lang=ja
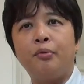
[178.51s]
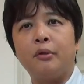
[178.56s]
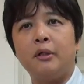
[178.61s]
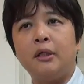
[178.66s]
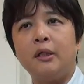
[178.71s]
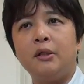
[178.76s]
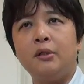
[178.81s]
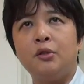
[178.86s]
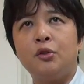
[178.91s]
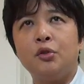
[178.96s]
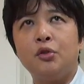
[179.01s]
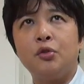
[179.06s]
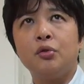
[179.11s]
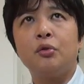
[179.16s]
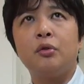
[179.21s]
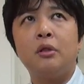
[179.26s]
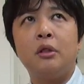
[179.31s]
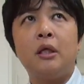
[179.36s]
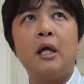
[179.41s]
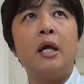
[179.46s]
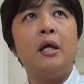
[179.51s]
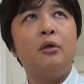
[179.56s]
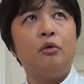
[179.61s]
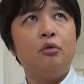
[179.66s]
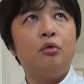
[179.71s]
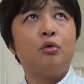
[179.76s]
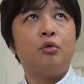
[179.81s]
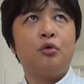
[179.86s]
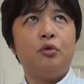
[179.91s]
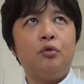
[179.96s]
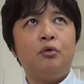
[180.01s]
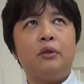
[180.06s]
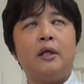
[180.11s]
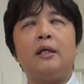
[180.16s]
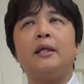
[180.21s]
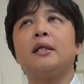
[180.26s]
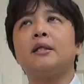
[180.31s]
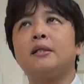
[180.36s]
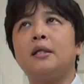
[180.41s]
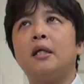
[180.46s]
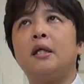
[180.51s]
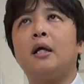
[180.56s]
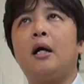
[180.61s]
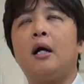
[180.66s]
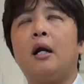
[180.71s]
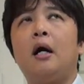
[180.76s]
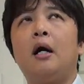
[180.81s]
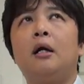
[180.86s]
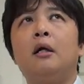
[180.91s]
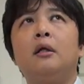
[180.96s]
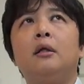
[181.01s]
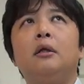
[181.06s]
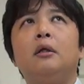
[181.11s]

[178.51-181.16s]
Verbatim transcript: 吹き続ける訓練ですね。だから、